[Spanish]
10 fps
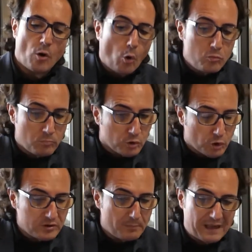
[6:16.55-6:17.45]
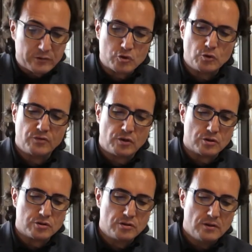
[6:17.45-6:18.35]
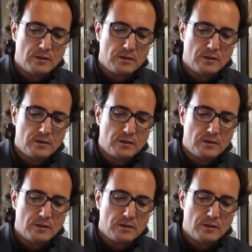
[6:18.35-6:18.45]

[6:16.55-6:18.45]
O un montón de platos sucios.